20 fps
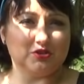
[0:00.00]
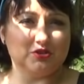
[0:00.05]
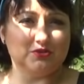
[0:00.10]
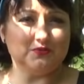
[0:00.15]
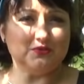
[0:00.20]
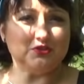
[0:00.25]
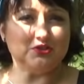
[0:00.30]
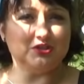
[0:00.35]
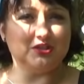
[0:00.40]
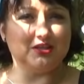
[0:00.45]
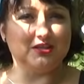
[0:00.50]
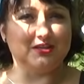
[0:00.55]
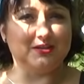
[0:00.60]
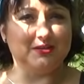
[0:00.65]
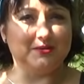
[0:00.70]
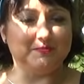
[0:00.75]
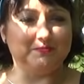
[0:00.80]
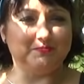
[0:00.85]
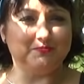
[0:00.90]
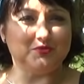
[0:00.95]
to
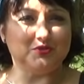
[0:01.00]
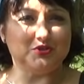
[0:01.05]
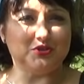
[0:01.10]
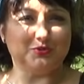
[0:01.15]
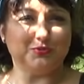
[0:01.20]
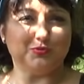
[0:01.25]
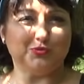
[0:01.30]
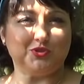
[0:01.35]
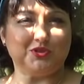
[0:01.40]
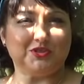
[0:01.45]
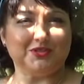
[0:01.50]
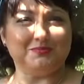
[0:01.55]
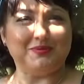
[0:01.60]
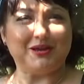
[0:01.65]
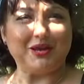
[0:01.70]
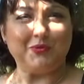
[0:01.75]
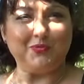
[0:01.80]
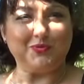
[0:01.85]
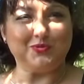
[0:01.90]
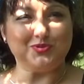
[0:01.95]
rzeczywiście mm, ci,
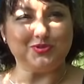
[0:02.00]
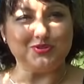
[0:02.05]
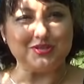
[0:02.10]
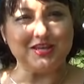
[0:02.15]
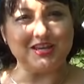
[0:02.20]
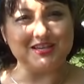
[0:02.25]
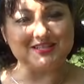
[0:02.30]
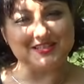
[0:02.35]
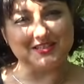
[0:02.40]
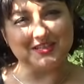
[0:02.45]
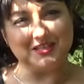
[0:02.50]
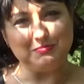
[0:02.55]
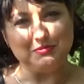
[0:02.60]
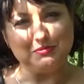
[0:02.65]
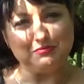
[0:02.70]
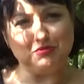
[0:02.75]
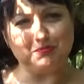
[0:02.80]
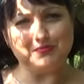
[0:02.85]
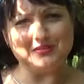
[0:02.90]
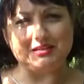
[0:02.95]
którzy mają do czynienia z
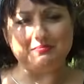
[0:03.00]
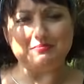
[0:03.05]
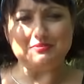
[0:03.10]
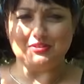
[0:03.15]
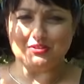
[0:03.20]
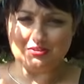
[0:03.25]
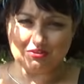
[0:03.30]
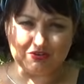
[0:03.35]
takimi chłopcami,